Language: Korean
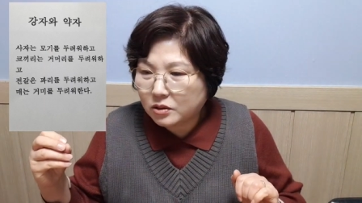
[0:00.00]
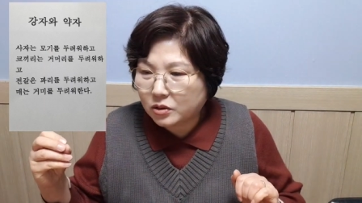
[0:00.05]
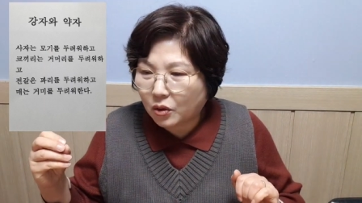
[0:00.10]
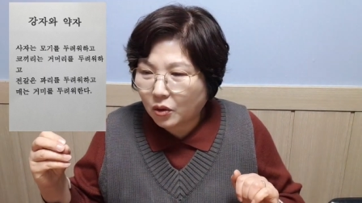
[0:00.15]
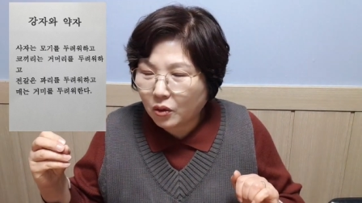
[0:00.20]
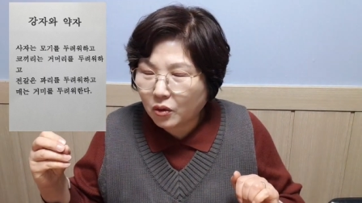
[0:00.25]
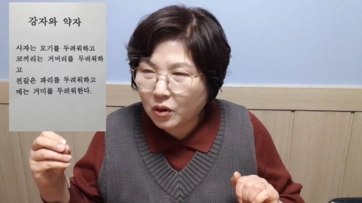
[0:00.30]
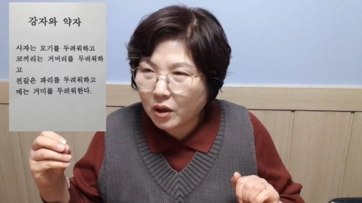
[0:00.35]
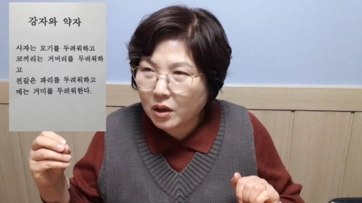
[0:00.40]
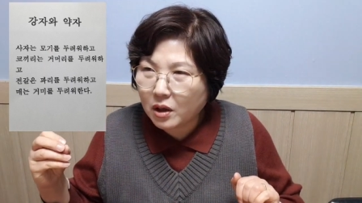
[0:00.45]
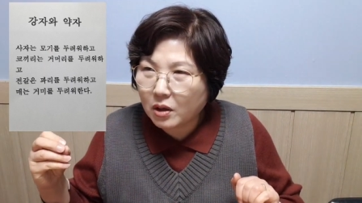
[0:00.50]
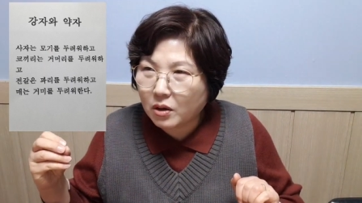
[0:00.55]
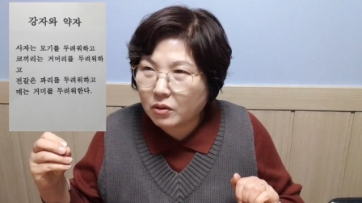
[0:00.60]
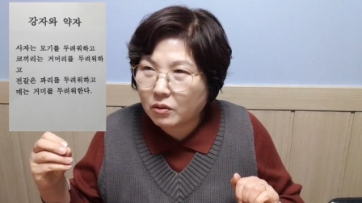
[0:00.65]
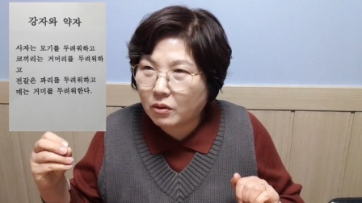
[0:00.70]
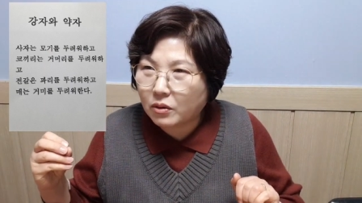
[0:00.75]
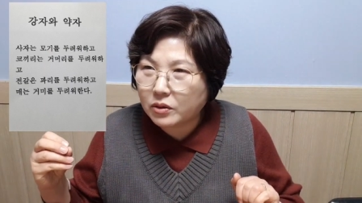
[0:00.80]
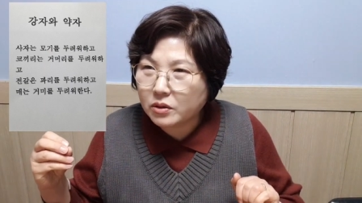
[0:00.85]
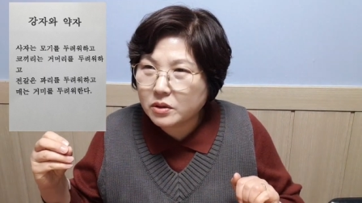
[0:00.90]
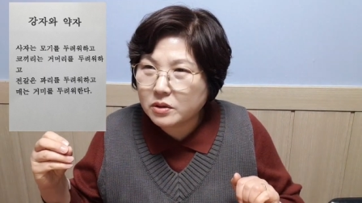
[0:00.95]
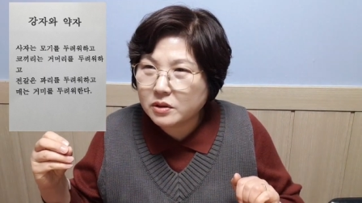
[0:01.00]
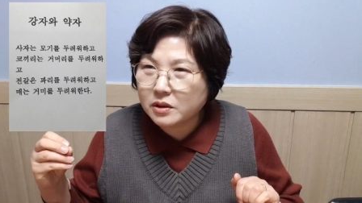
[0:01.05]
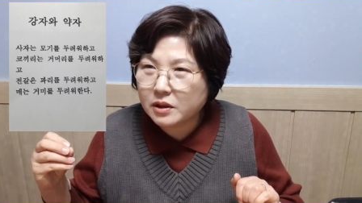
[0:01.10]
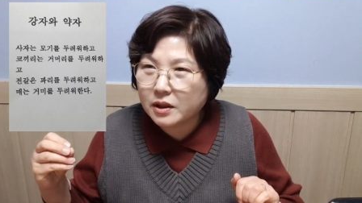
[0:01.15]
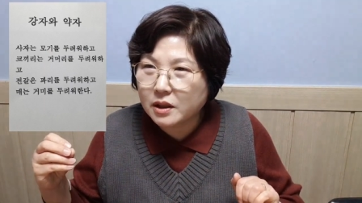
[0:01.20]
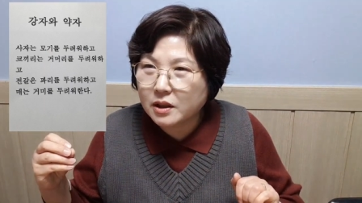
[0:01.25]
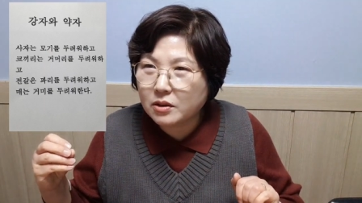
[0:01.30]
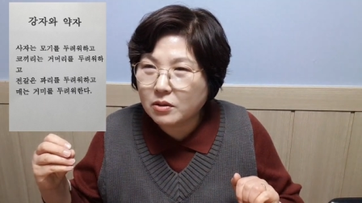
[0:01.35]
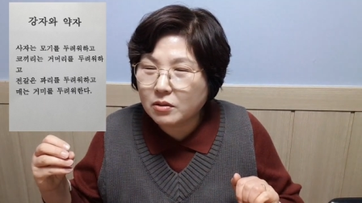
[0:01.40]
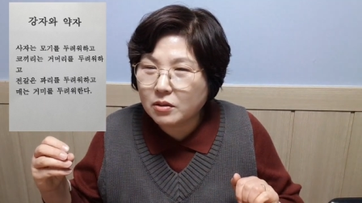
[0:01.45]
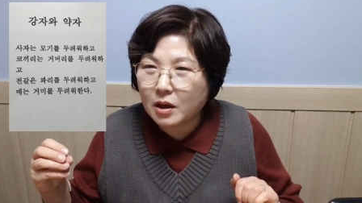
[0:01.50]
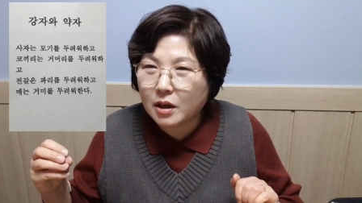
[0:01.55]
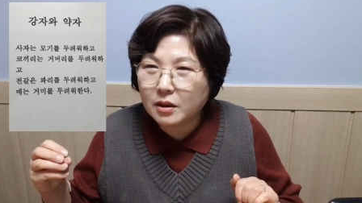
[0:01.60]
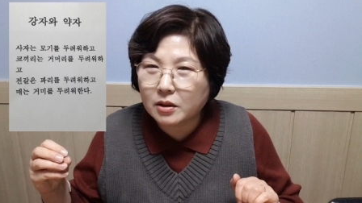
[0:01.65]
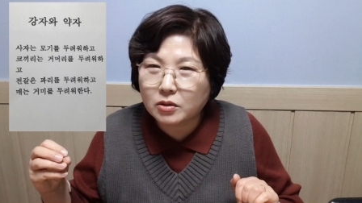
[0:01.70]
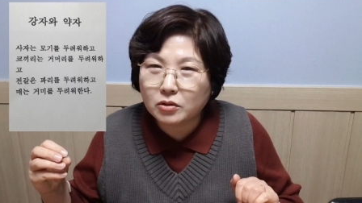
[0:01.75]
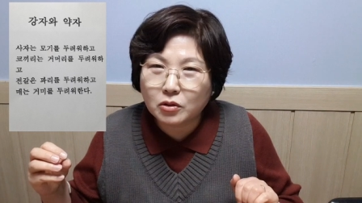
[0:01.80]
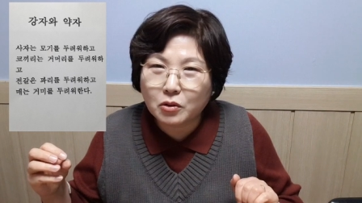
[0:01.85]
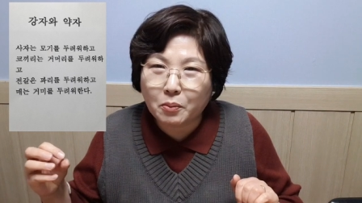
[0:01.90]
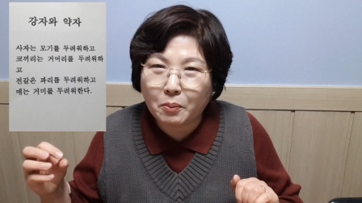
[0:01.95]
저가 어렸을 때
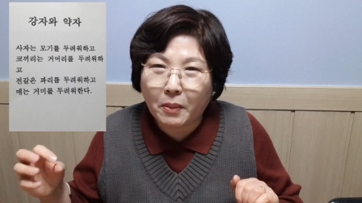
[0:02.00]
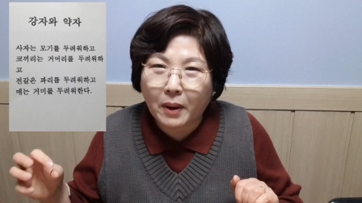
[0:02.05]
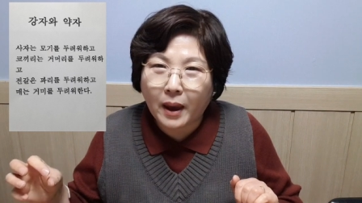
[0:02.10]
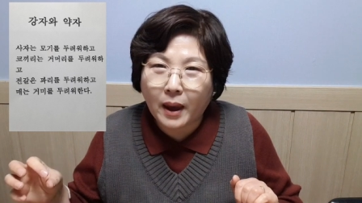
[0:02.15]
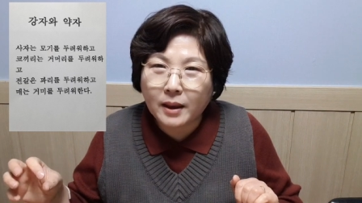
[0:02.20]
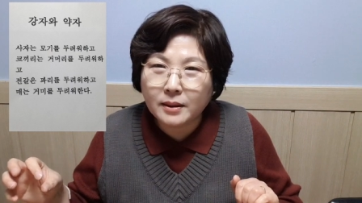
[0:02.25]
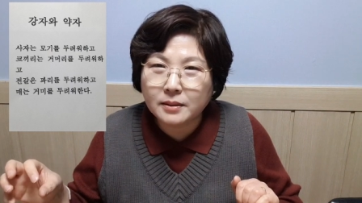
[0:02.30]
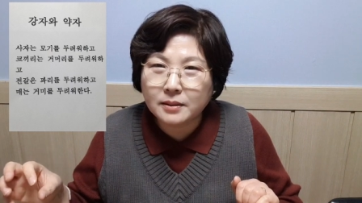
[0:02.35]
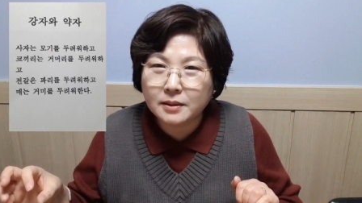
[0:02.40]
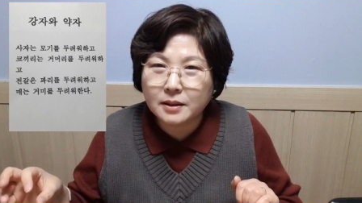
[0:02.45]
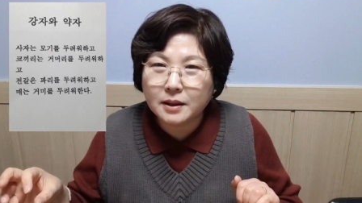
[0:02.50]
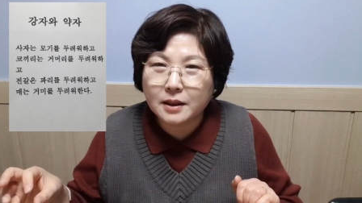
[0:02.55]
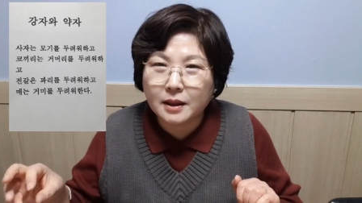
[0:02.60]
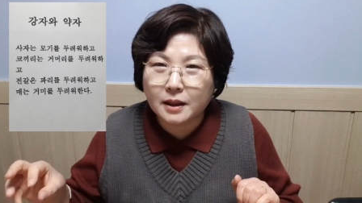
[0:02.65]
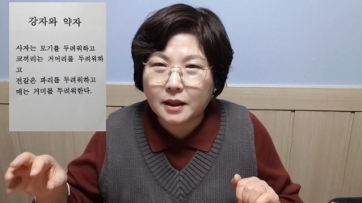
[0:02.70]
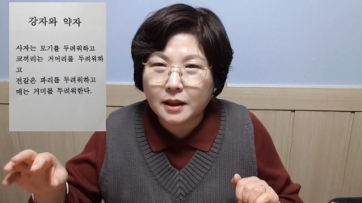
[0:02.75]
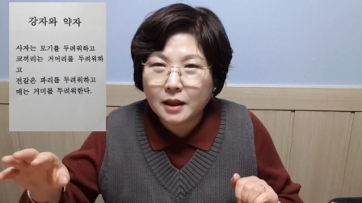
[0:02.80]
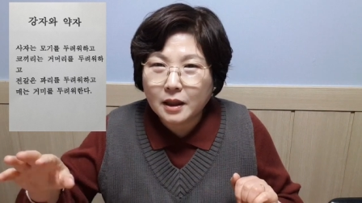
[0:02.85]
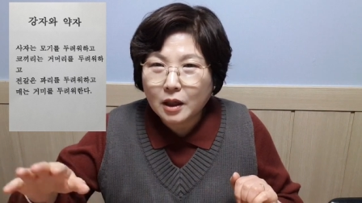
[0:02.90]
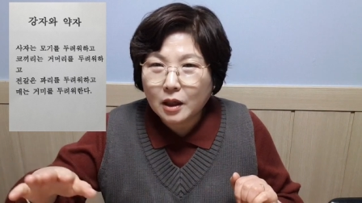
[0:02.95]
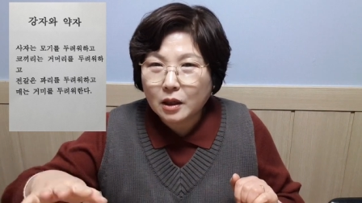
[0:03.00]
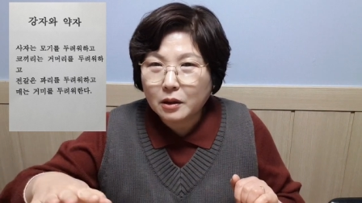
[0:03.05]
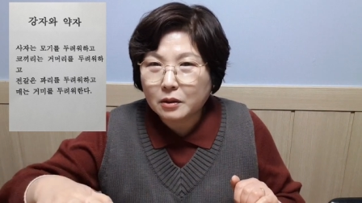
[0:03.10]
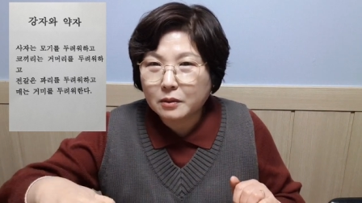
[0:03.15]
기억하기로는 매들이